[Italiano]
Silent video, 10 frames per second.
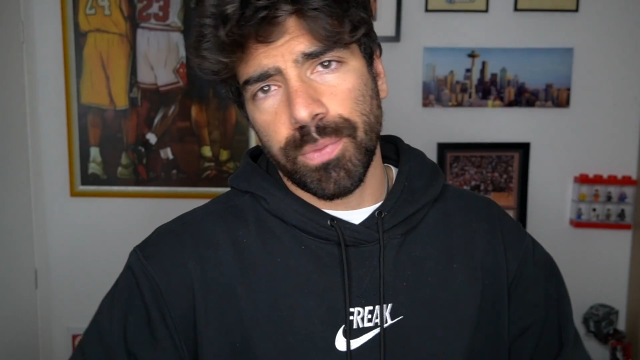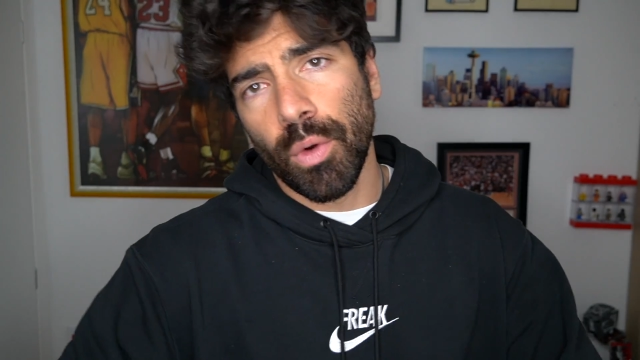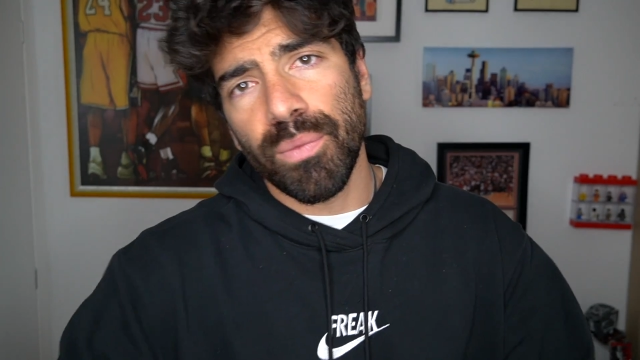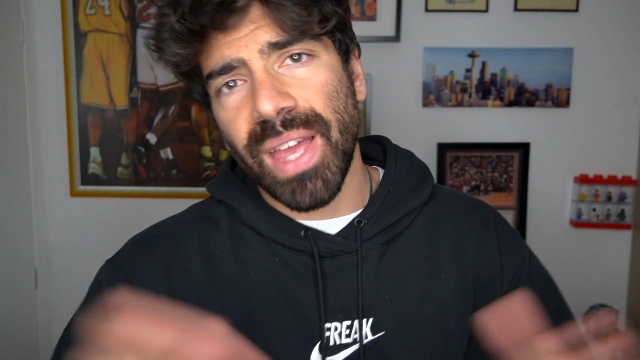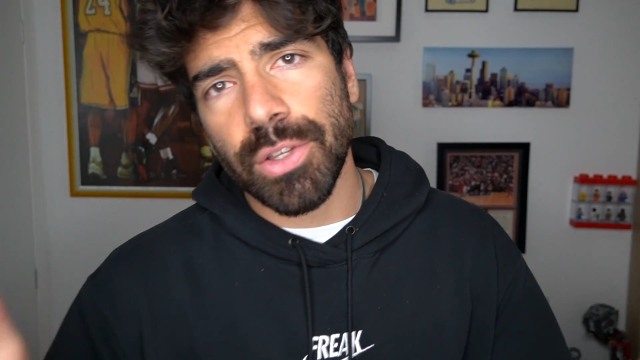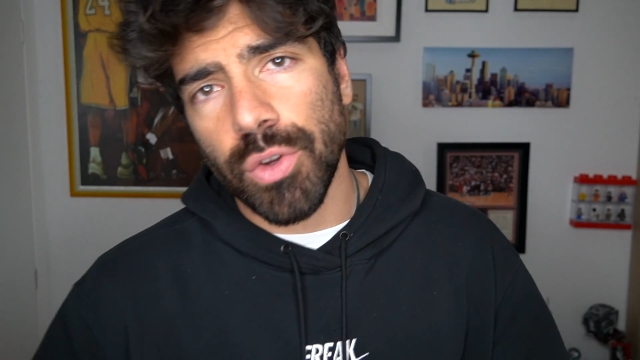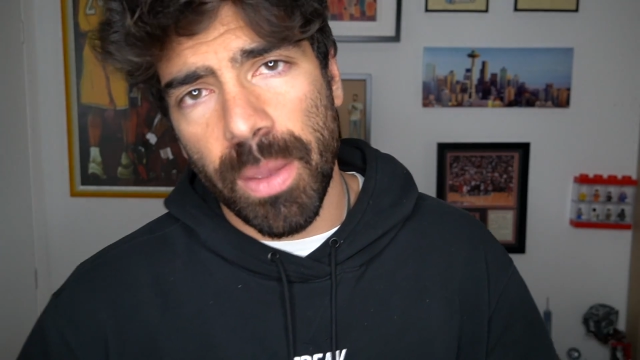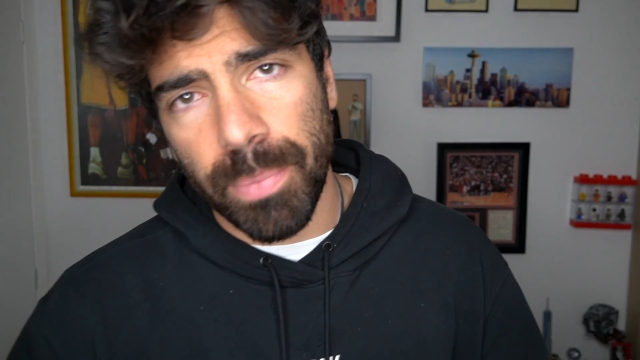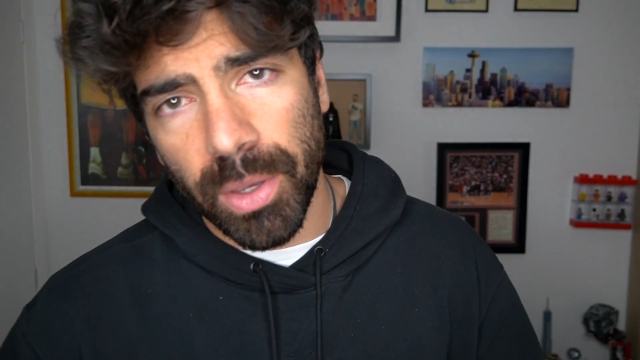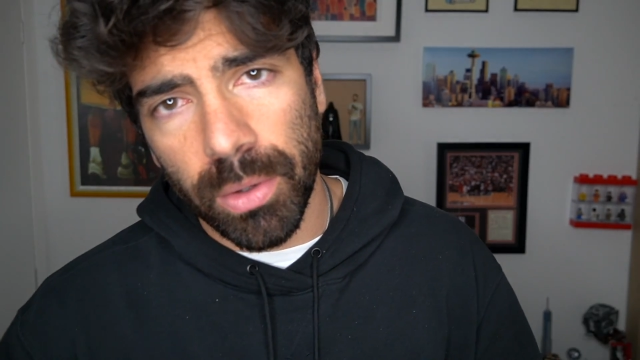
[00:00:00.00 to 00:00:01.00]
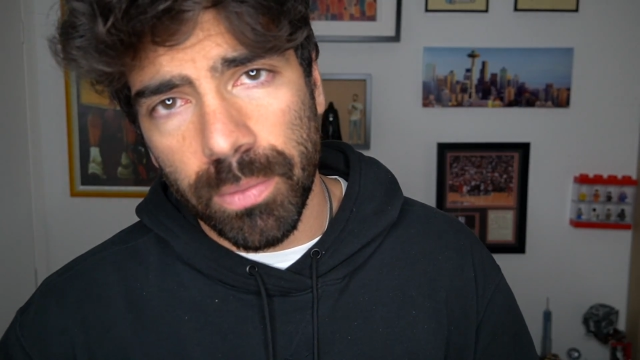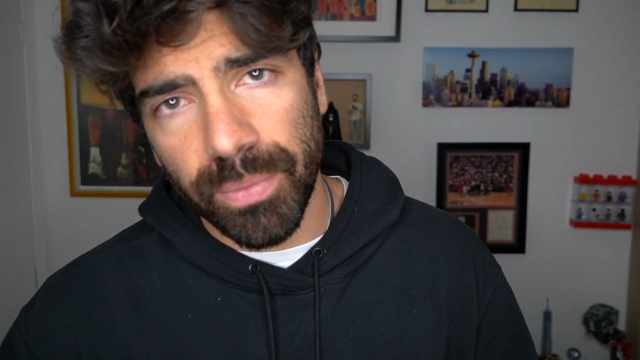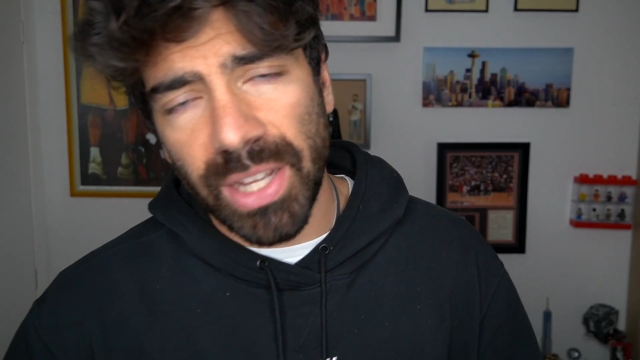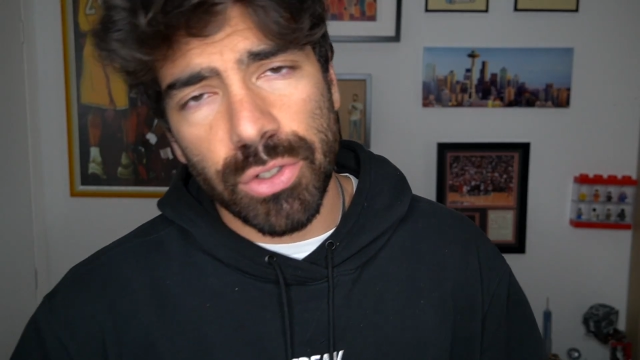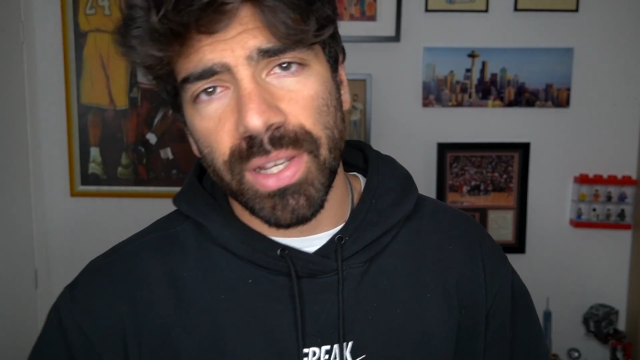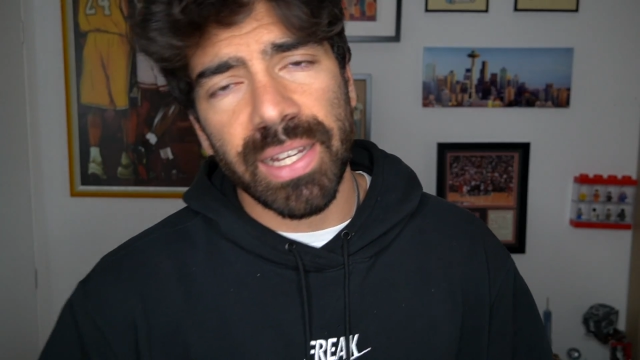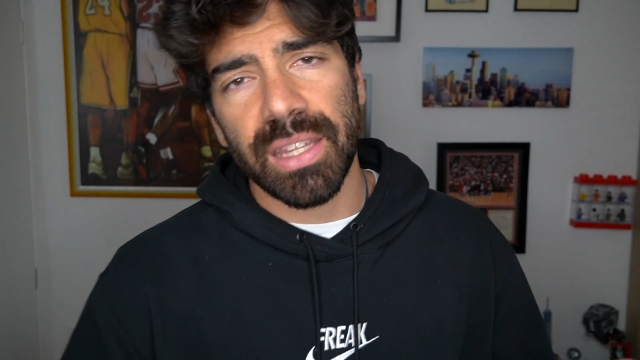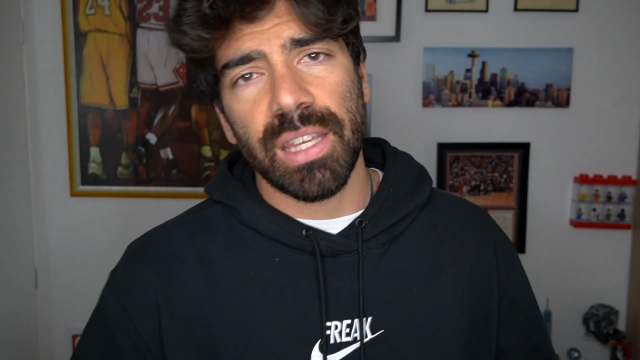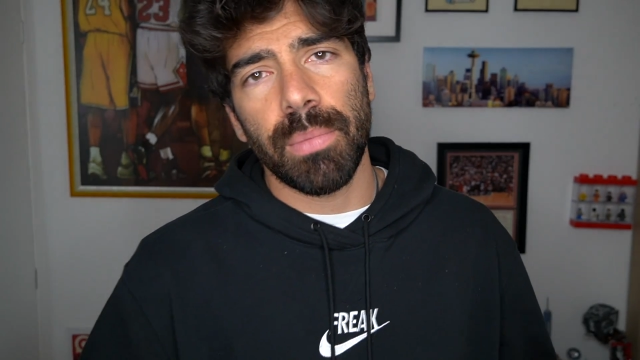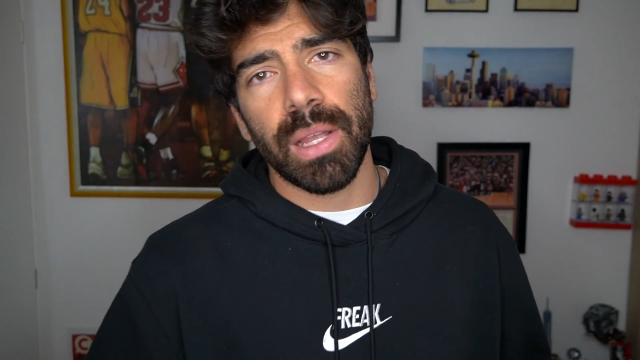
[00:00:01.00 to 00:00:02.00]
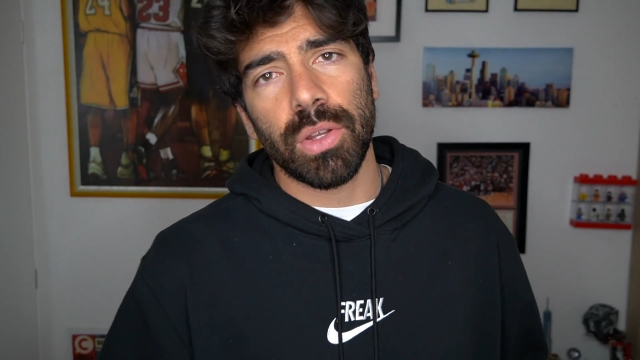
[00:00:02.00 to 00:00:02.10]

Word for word: Fu un viaggio epico, un viaggio incredibile.